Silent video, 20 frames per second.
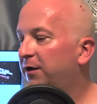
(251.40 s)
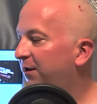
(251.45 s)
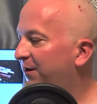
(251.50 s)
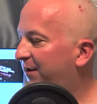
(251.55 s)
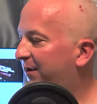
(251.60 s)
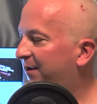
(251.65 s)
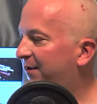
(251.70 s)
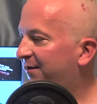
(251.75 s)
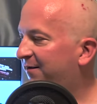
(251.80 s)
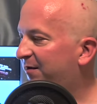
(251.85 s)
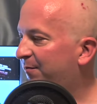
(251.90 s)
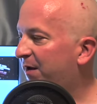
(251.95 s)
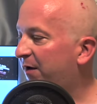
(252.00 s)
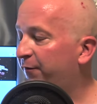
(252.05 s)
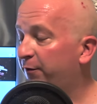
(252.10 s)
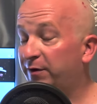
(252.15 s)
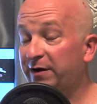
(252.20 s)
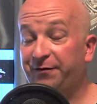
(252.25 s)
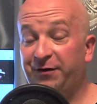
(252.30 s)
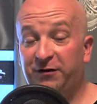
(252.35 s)
je
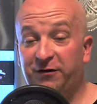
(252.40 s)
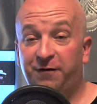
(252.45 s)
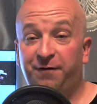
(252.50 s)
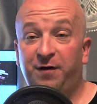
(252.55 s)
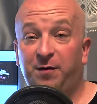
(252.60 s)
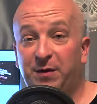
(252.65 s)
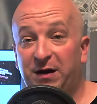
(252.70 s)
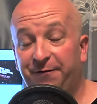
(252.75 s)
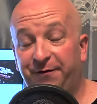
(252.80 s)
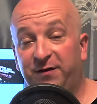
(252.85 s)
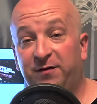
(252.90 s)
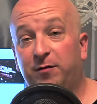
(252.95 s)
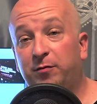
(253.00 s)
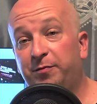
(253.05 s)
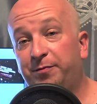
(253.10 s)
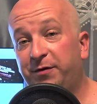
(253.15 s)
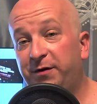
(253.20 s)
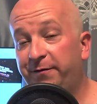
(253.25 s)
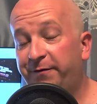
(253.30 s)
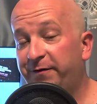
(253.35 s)
zamawiał. Jak wiecie, firma Invisible,
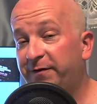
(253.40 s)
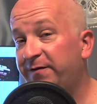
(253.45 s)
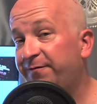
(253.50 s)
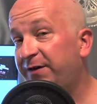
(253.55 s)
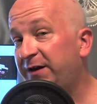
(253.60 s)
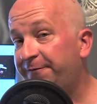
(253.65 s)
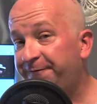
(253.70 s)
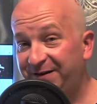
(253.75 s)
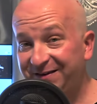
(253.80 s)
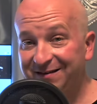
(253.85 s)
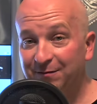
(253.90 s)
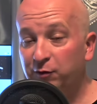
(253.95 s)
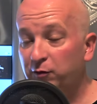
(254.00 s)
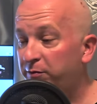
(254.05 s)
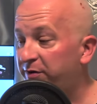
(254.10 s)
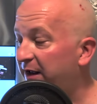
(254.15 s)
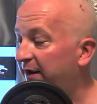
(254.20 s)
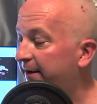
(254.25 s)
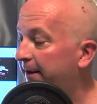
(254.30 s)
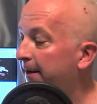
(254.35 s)
Invisible
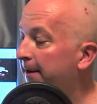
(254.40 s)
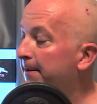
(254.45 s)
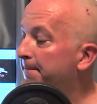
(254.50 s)
Black